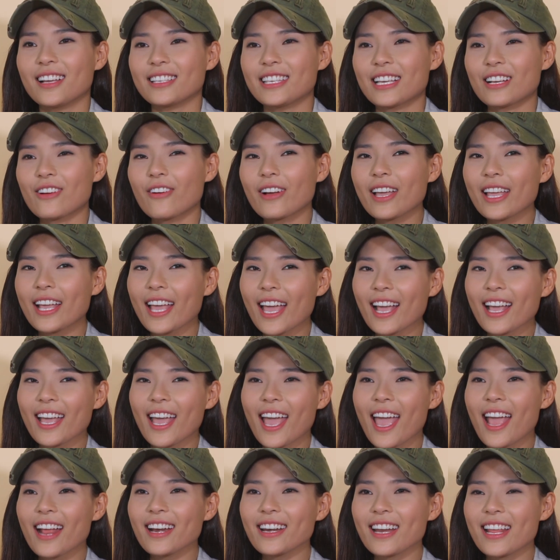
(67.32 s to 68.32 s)
uh, Chỉ có cái khác
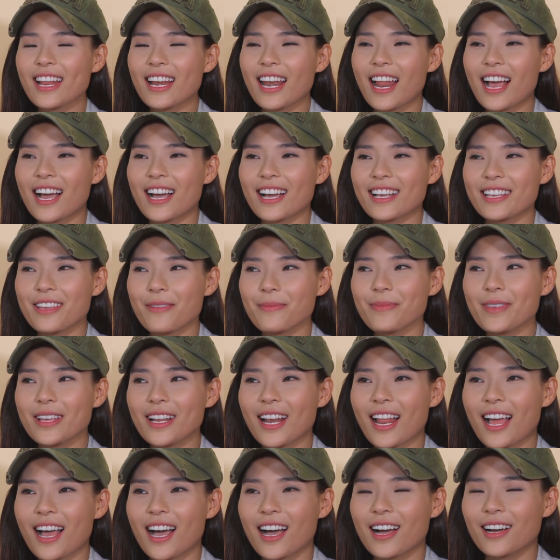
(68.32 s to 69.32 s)
khác đi là giống
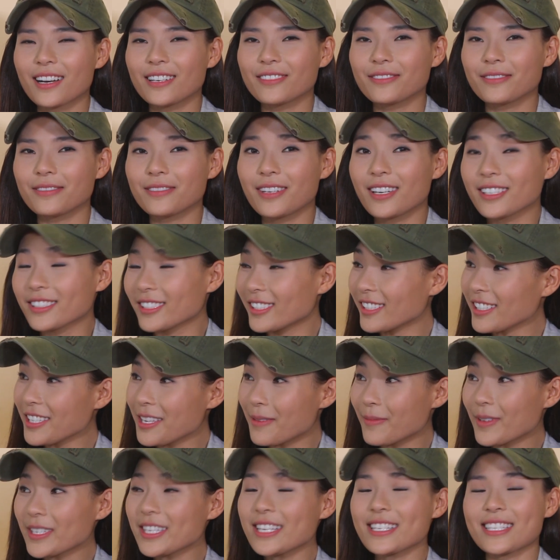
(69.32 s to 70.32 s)
như là lần trước
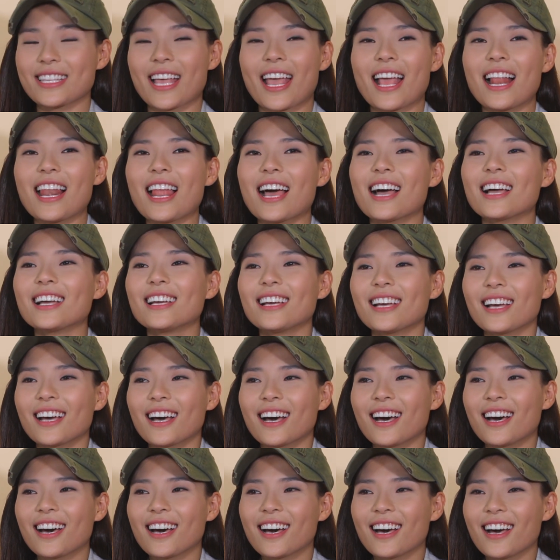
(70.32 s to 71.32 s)
Diễm có chia sẻ là
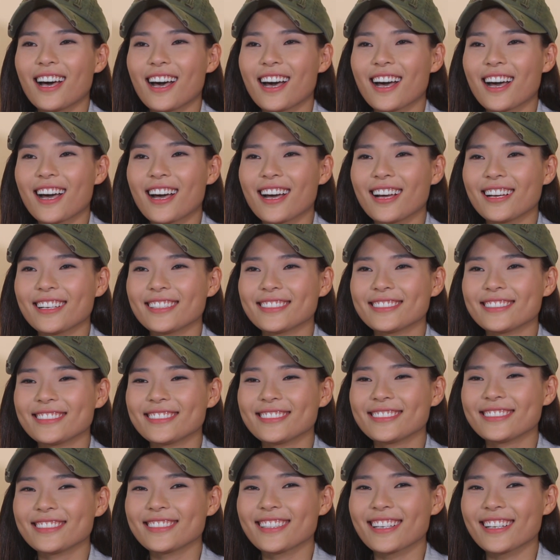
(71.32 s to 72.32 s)

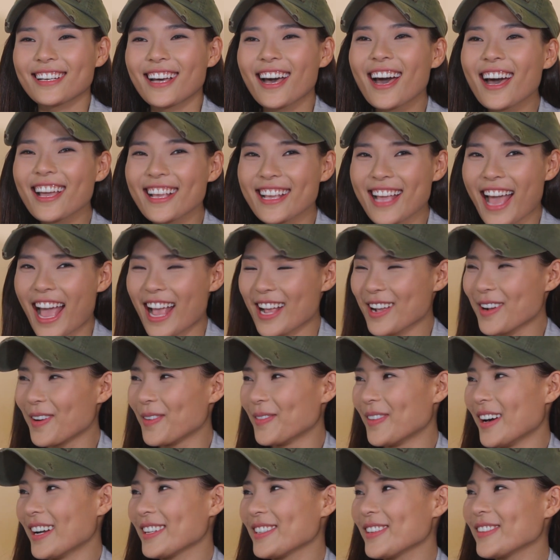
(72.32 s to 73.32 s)
uh, hơi ngại
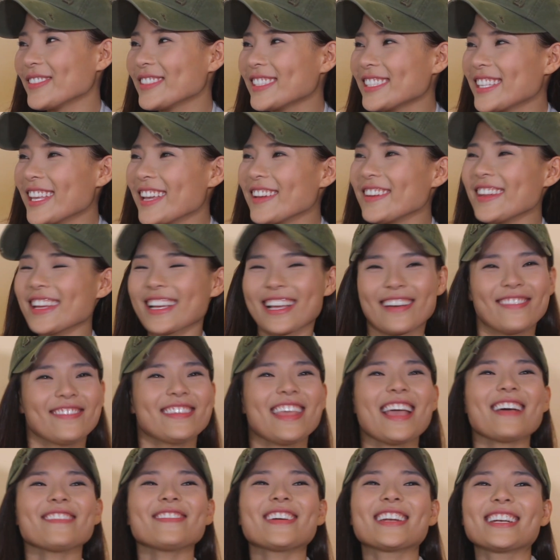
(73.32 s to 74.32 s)
ngùng hơn chút xíu. Thì
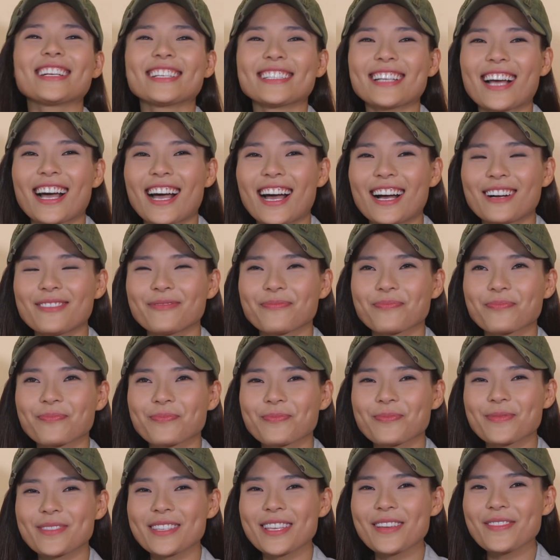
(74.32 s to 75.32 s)
cảm giác mình
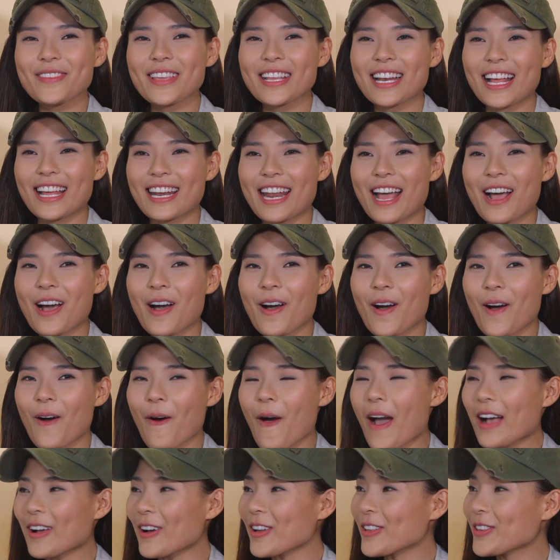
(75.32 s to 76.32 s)
uh, giống như là đã có
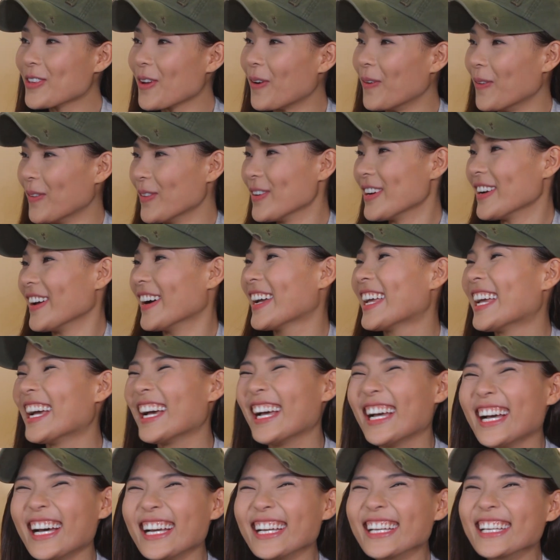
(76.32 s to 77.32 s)
hoa vai, có chủ à,
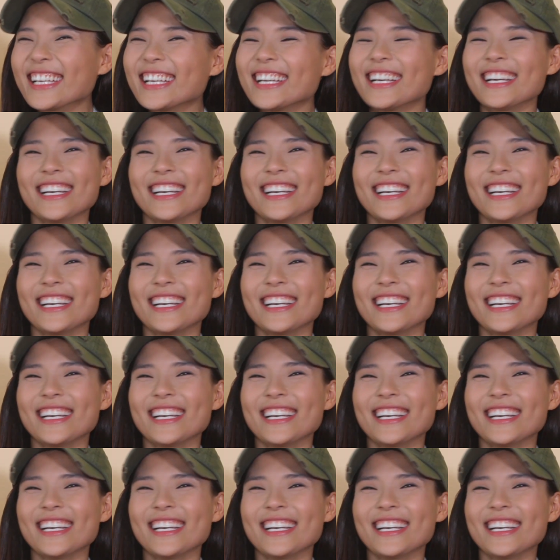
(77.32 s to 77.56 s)
rồi. Một